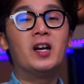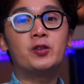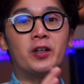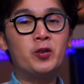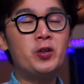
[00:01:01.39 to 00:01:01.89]

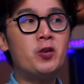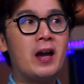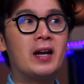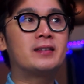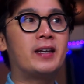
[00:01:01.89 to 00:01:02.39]
So ito yung
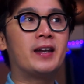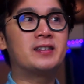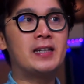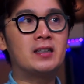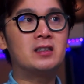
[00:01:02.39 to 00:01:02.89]
ating
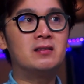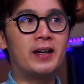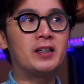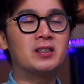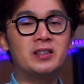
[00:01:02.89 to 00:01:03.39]
center
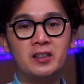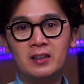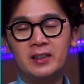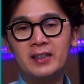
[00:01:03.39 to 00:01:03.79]
radius circle na